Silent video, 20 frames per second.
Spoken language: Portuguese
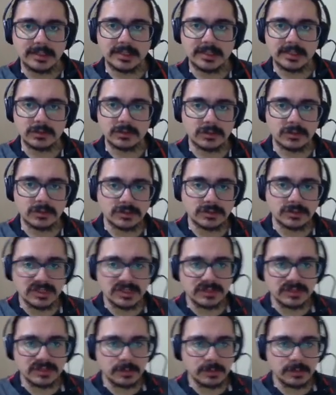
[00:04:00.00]
o que vai acontecer, vou até
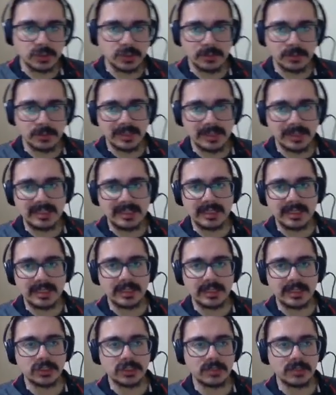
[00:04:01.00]
puxar uma linha aqui,
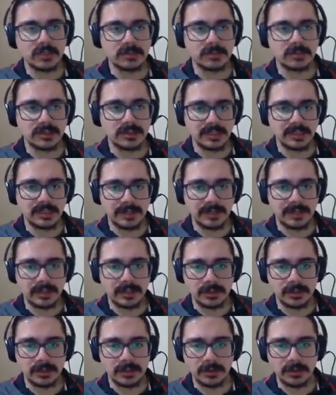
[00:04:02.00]
digamos, em amarelo aqui,
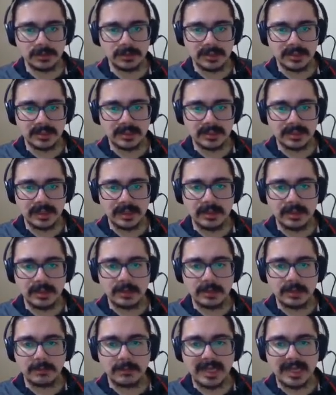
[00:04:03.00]
ó, tá?
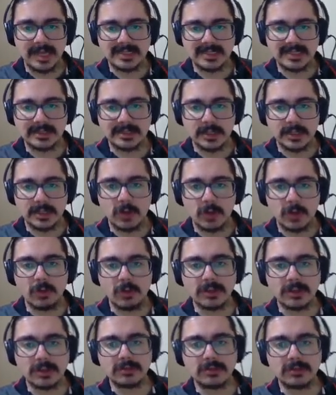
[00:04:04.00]
Mas, quando eu
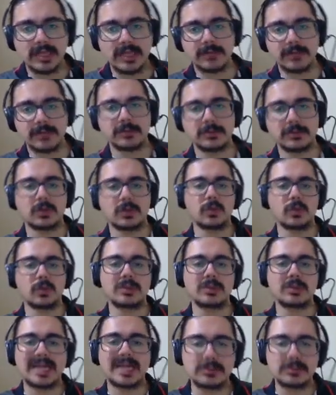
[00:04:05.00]
tenho o
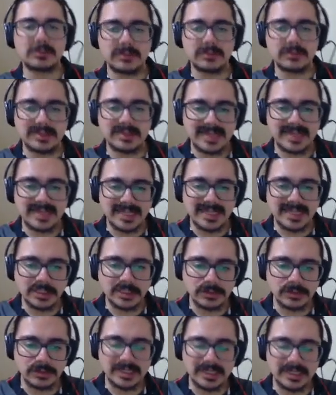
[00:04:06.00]
lado
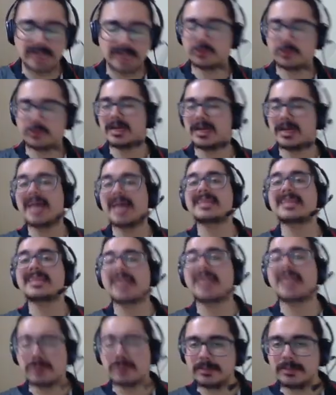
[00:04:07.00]
tracionado até o
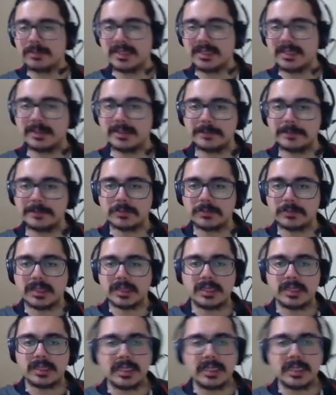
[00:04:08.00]
limite
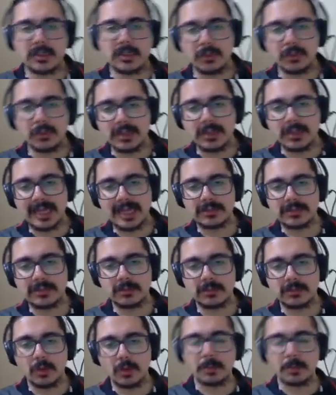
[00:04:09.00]
e o lado
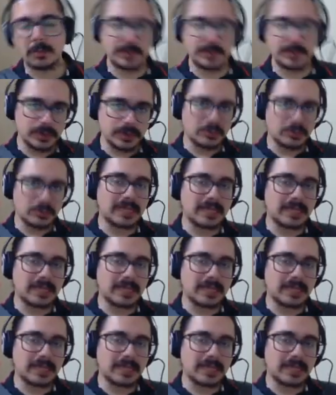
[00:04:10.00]
comprimido, o lado